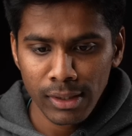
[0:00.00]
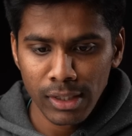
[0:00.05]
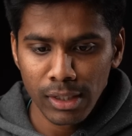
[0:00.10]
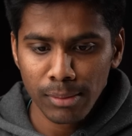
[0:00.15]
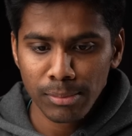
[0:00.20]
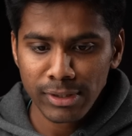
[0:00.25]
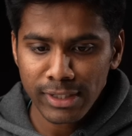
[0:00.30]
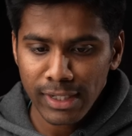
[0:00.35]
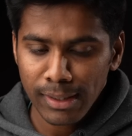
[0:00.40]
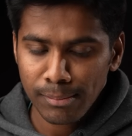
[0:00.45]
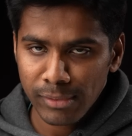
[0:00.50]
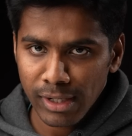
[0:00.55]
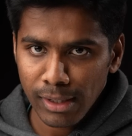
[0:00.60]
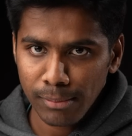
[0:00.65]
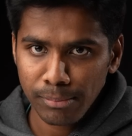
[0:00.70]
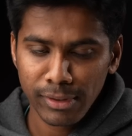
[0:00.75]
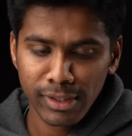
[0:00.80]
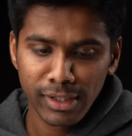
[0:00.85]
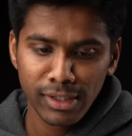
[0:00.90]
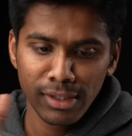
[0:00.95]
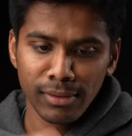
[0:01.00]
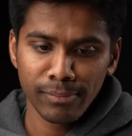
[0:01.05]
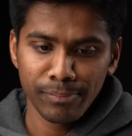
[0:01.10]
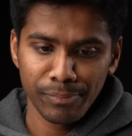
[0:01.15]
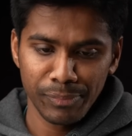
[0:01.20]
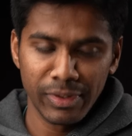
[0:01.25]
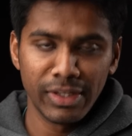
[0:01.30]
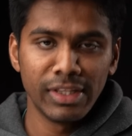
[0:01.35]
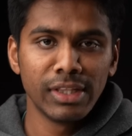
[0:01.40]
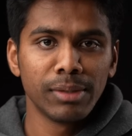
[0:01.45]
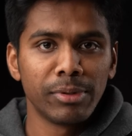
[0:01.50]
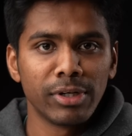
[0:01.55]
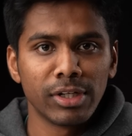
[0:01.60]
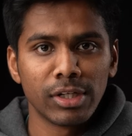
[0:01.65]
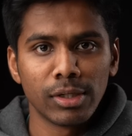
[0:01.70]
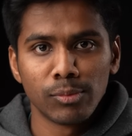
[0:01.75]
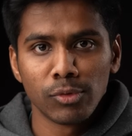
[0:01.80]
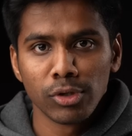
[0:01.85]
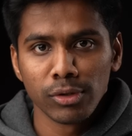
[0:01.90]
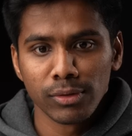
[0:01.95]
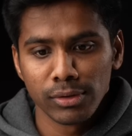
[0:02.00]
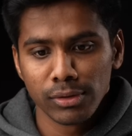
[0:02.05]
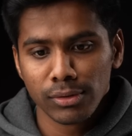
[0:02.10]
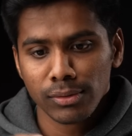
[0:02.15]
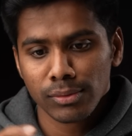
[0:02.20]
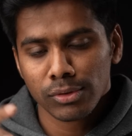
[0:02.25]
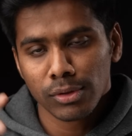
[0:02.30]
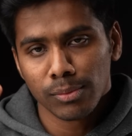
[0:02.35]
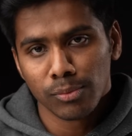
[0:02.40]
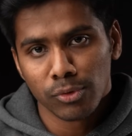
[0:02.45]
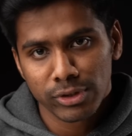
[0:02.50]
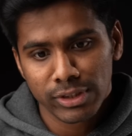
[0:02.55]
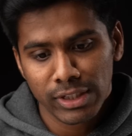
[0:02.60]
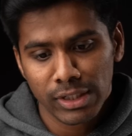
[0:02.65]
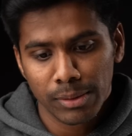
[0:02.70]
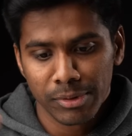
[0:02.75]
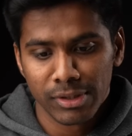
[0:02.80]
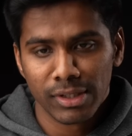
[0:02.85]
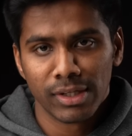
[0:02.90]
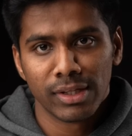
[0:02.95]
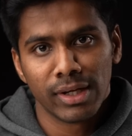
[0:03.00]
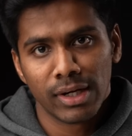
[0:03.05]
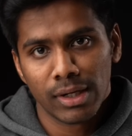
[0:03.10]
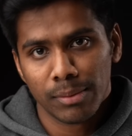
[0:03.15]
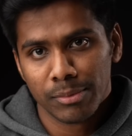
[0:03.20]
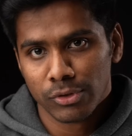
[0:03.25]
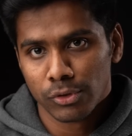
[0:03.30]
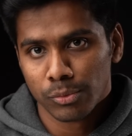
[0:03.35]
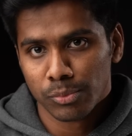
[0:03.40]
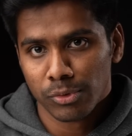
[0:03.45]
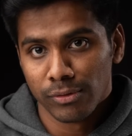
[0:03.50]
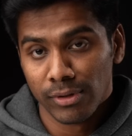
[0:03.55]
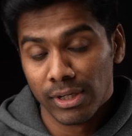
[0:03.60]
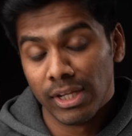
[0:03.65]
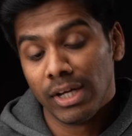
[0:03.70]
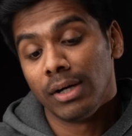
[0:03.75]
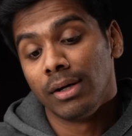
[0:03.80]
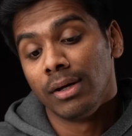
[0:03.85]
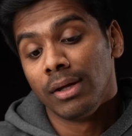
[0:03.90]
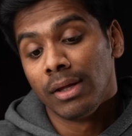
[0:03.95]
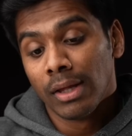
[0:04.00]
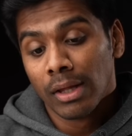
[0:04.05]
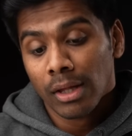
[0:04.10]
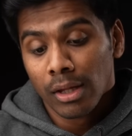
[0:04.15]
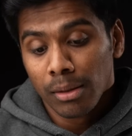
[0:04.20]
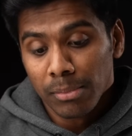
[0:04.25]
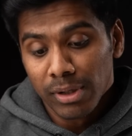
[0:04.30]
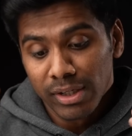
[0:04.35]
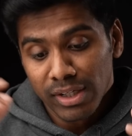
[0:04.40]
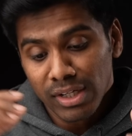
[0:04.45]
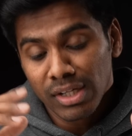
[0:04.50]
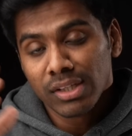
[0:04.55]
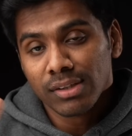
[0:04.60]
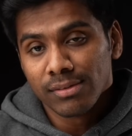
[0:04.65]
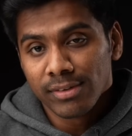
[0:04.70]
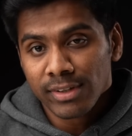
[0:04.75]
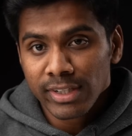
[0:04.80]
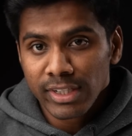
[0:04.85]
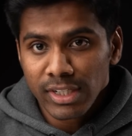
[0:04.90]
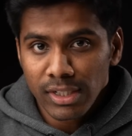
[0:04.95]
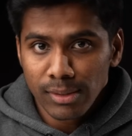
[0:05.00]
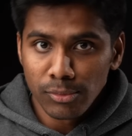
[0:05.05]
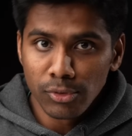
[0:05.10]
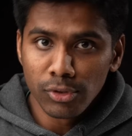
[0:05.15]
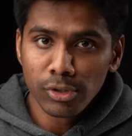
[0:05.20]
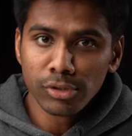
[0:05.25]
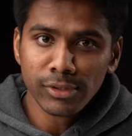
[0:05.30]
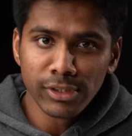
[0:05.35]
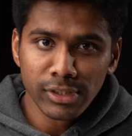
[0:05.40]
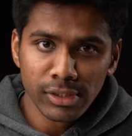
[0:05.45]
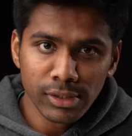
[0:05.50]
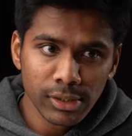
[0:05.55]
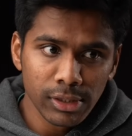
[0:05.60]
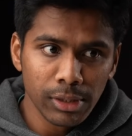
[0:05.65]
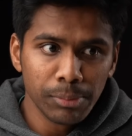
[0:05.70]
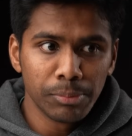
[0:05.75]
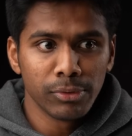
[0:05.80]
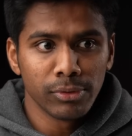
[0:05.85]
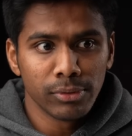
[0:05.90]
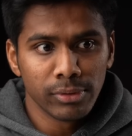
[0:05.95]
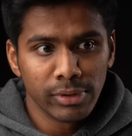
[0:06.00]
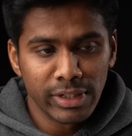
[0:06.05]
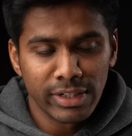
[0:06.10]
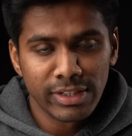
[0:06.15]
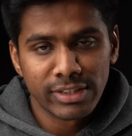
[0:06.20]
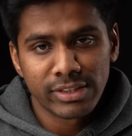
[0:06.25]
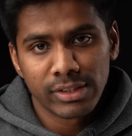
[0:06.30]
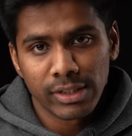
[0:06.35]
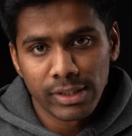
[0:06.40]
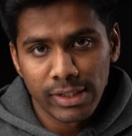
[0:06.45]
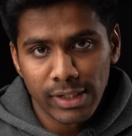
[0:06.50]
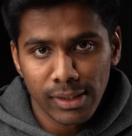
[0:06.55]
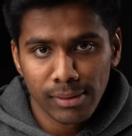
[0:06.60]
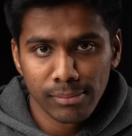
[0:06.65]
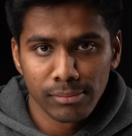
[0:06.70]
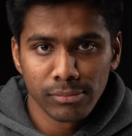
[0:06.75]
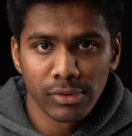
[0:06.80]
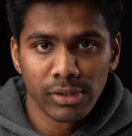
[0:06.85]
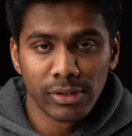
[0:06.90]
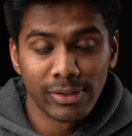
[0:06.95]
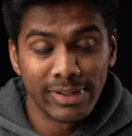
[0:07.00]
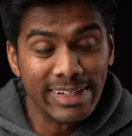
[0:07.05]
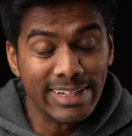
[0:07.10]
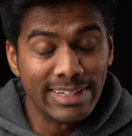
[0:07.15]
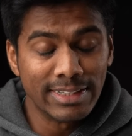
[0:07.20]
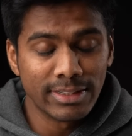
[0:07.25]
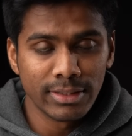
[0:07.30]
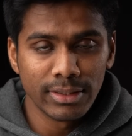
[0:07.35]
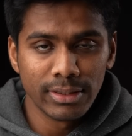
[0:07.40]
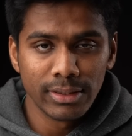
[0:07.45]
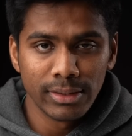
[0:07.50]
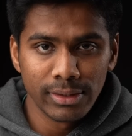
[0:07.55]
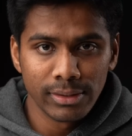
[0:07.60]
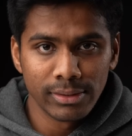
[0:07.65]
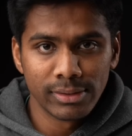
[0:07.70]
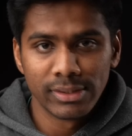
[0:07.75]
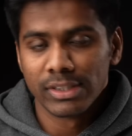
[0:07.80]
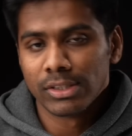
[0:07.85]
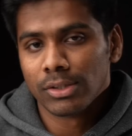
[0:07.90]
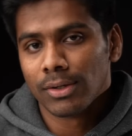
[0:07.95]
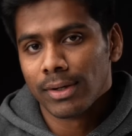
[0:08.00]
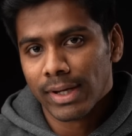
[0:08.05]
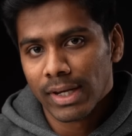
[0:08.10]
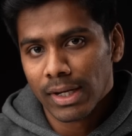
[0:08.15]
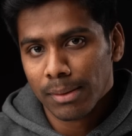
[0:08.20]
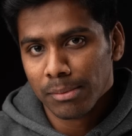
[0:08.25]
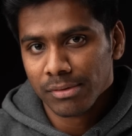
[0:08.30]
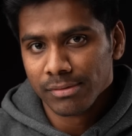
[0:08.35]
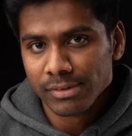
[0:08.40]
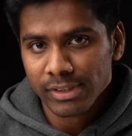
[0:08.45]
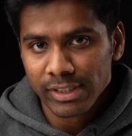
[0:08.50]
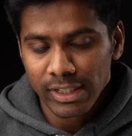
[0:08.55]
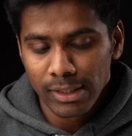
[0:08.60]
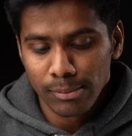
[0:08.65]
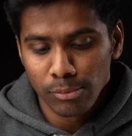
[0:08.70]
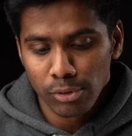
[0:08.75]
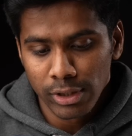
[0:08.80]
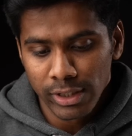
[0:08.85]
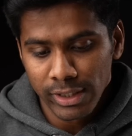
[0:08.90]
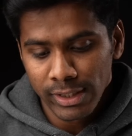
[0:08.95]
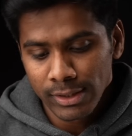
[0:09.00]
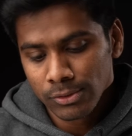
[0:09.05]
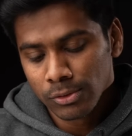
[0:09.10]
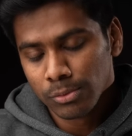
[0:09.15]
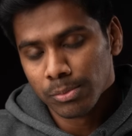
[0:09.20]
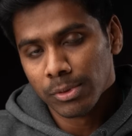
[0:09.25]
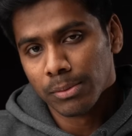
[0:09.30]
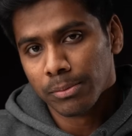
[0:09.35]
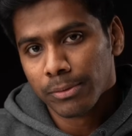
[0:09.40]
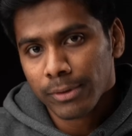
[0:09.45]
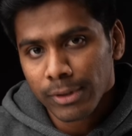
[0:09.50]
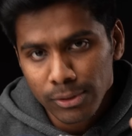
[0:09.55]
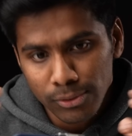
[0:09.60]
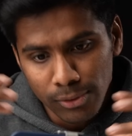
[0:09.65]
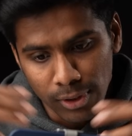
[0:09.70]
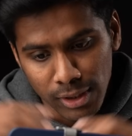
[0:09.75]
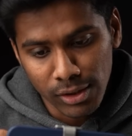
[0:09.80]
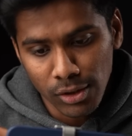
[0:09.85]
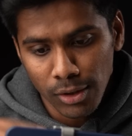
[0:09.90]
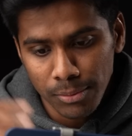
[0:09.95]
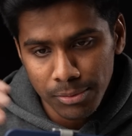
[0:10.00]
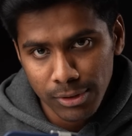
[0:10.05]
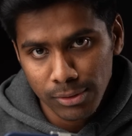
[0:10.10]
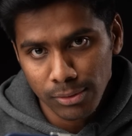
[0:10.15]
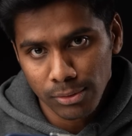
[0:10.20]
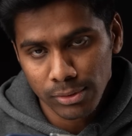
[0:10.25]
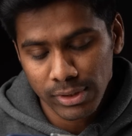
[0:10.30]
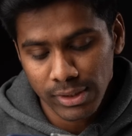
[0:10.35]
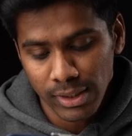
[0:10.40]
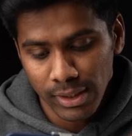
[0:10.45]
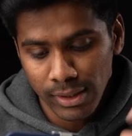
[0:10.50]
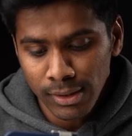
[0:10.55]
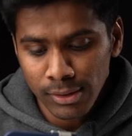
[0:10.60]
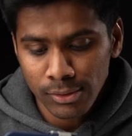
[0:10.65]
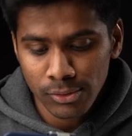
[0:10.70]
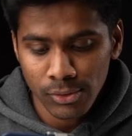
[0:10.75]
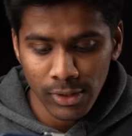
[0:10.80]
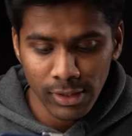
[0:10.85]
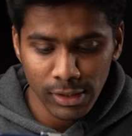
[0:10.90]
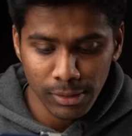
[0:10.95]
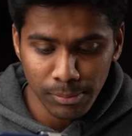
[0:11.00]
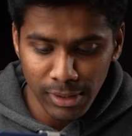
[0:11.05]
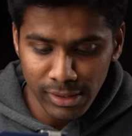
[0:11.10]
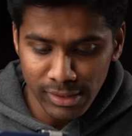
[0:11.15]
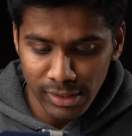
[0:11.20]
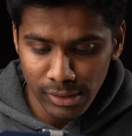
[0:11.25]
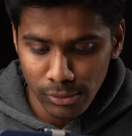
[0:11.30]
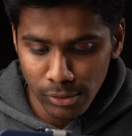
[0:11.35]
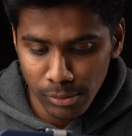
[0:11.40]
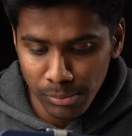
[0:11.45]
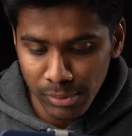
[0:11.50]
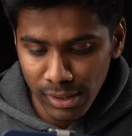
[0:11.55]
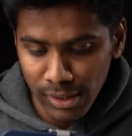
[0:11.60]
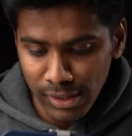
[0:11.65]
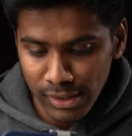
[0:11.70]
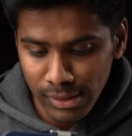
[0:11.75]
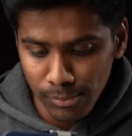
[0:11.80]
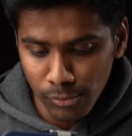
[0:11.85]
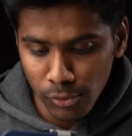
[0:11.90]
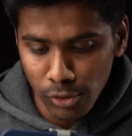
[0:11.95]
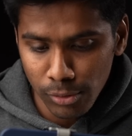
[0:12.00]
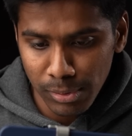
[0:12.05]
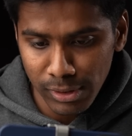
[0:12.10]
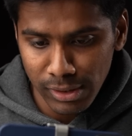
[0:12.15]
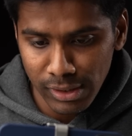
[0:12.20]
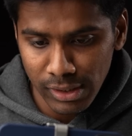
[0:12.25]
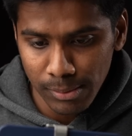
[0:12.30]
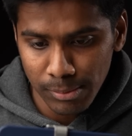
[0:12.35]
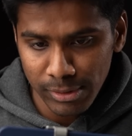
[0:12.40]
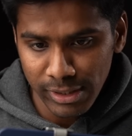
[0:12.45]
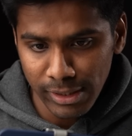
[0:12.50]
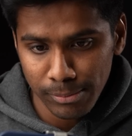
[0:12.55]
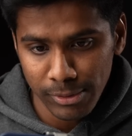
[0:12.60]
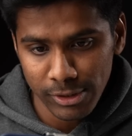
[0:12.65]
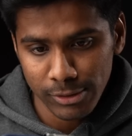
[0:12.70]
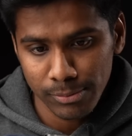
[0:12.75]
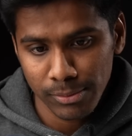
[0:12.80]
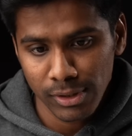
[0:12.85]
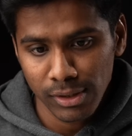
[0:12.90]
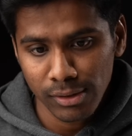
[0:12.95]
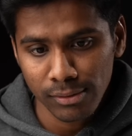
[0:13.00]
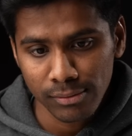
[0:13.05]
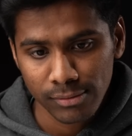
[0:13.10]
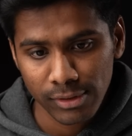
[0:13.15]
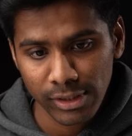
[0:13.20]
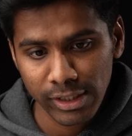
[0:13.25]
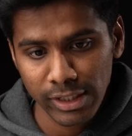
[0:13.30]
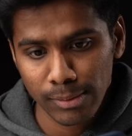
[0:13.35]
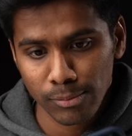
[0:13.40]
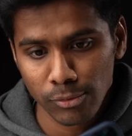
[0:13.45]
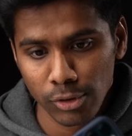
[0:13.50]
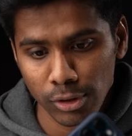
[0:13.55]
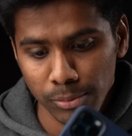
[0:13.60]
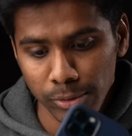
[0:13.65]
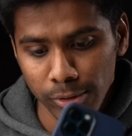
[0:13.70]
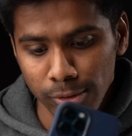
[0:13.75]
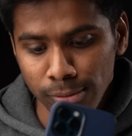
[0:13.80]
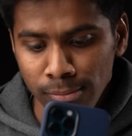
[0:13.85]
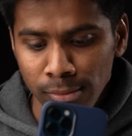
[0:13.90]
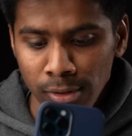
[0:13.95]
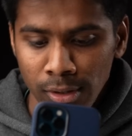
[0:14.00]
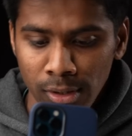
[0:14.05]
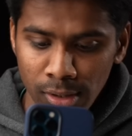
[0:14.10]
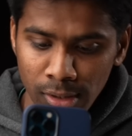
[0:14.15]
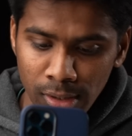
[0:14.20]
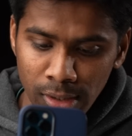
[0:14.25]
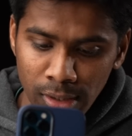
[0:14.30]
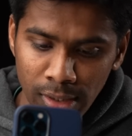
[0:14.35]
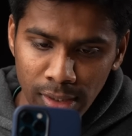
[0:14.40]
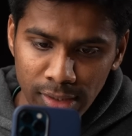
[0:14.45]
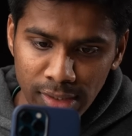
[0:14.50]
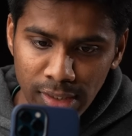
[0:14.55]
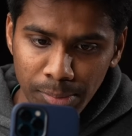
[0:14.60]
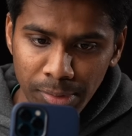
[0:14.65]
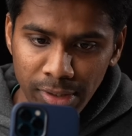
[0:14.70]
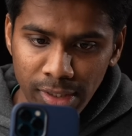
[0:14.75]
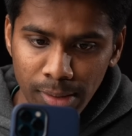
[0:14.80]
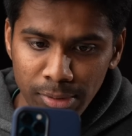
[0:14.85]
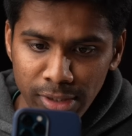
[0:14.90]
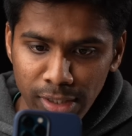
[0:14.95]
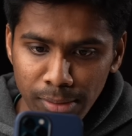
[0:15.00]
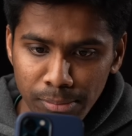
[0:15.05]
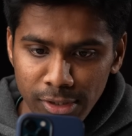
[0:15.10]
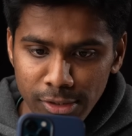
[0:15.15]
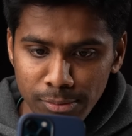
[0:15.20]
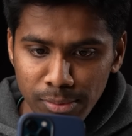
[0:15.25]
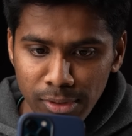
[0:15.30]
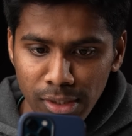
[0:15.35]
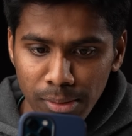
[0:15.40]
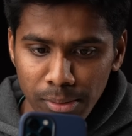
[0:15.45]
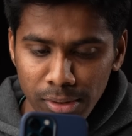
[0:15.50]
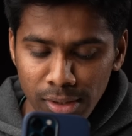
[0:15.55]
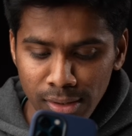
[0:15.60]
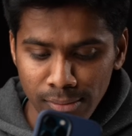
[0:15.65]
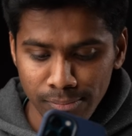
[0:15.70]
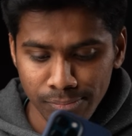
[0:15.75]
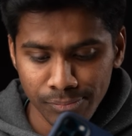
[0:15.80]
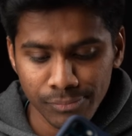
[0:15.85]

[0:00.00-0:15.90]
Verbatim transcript: டபுள் டைம் டேப் பண்ணிங்கன்னா இந்த பர்டிகுலர் மோடுக்கு வந்துடும் ஸோ மோஸ்ட்லி நம்ம இதில் தான் எல்லாமே ஷூட் பண்ணுவோம் இல்லையா பட் ஆனால் அந்த வேர்ட்டிக்கல் மோடும் வந்து இப்போது இன்ஸ்டாகிராம் ரீல்ஸு டிக்டாக் எல்லாமே வெர்டிகல் மோட் நிறையா ஷூட் பண்ண போய் ஸோ அந்த ஆப்ஷன் கொடுத்துருக்காங்க ஸோ அதுக்கு மாத்திரது ஒன்றுமே இல்லை இந்த மோட் பட்டனை டபுள் டைம் ப்ரெஸ் பண்ணால் வேர்ட்டிக்கல் மோடுக்கு போயிடும் திருப்பி டபுள் டைம் ப்ரெஸ் பண்ணி அப்படின்னா